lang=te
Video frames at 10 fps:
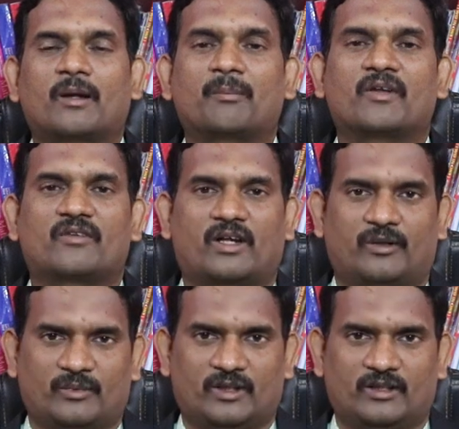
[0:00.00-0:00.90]
తప్పనిసరి
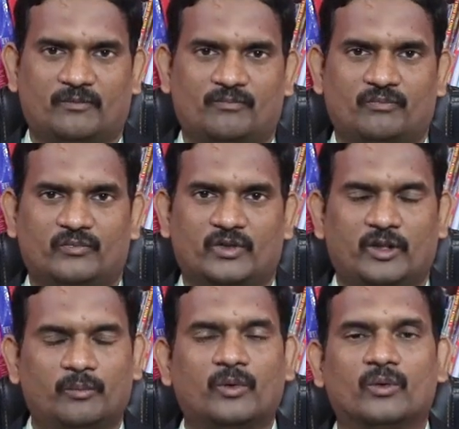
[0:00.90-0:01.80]
అయిపోయింది
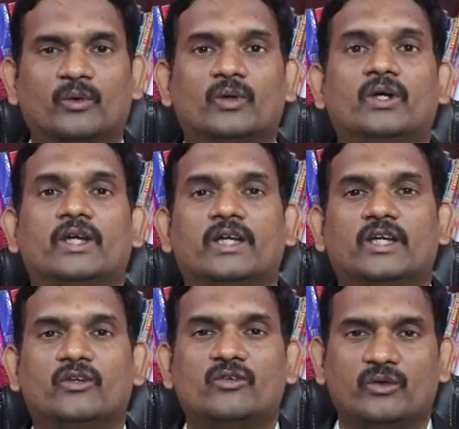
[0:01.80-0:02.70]
ఇప్పుడు ఈ
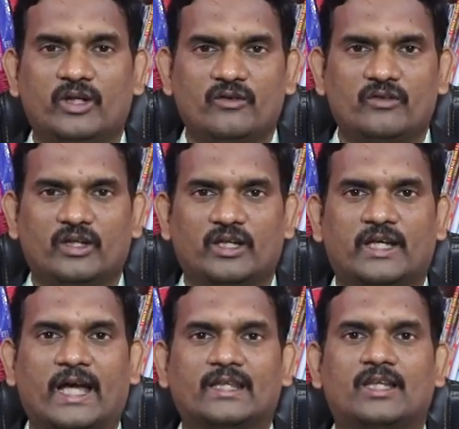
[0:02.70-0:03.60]
ఇన్సూరెన్స్ని
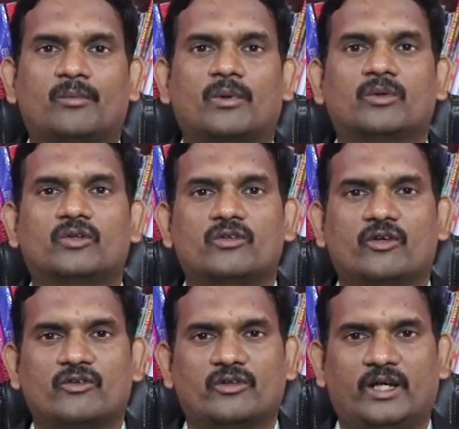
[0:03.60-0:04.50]
కేంద్ర ప్రభుత్వ
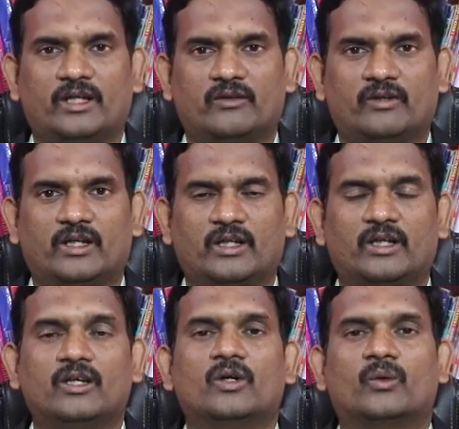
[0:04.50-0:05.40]
సంస్థలైనటువంటి
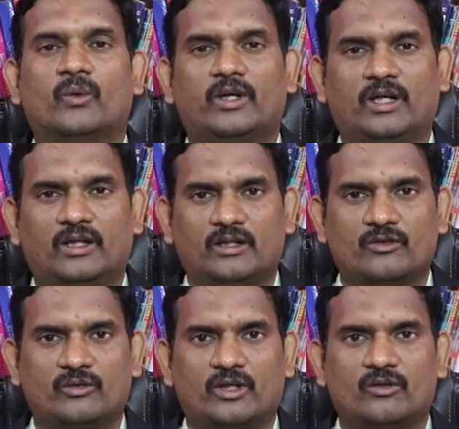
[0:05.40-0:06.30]
ఓరియంటల్
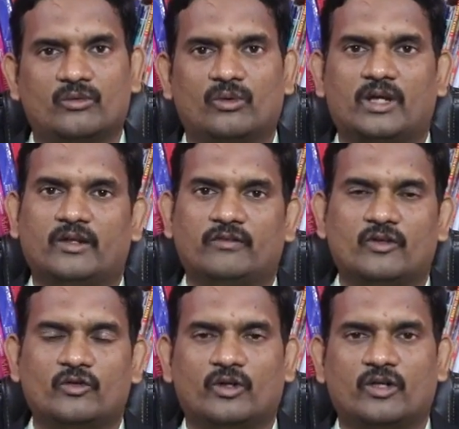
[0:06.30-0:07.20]
ఇన్సూరెన్సు లైఫ్
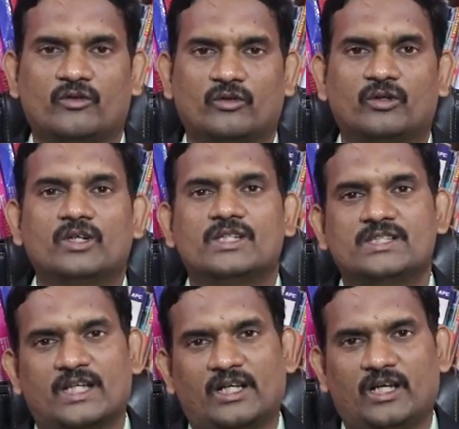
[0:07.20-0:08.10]
ఇన్సూరెన్సు
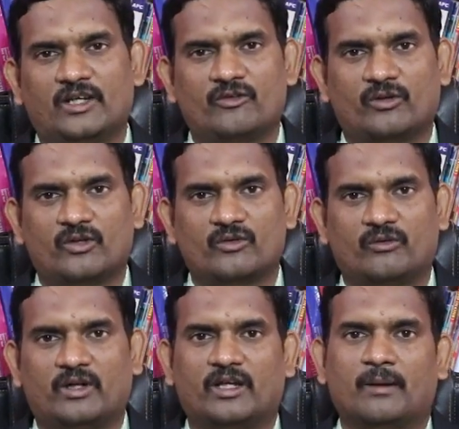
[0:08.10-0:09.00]
జనరల్ ఇన్సూరెన్స్
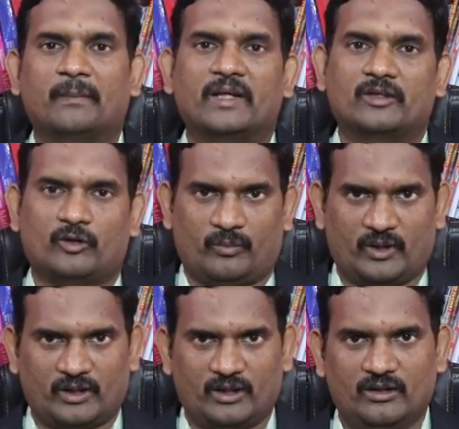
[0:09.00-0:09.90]
వంటి కంపెనీలతో
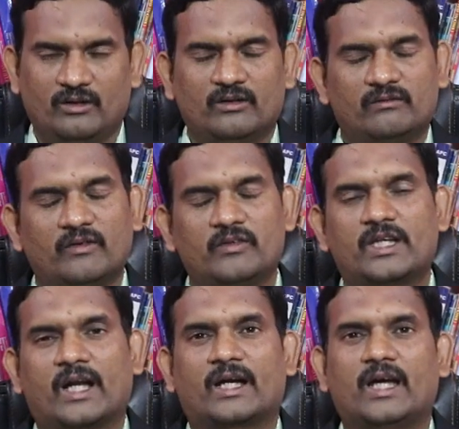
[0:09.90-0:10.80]
పాటుగా
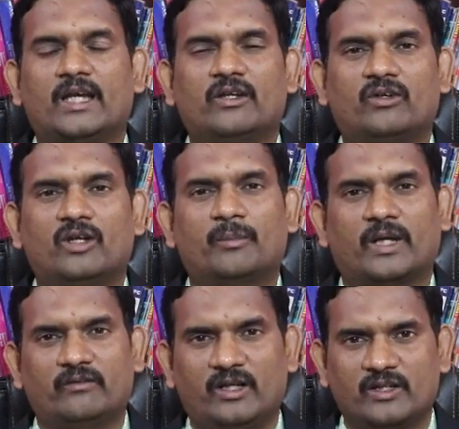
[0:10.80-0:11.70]
వివిధ రకాలైనటువంటి
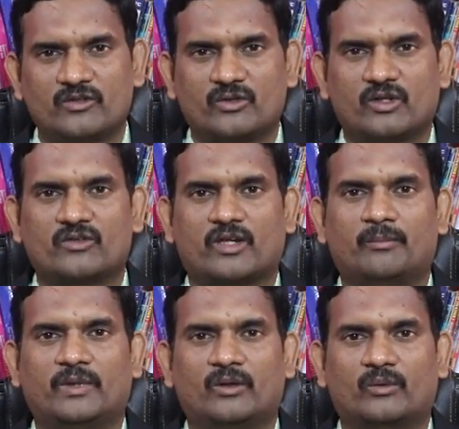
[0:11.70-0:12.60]
ప్రైవేట్ ఇన్సూరెన్స్
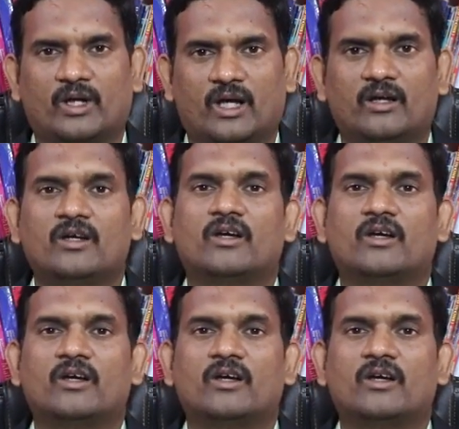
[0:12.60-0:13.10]
కంపెనీలు కూడా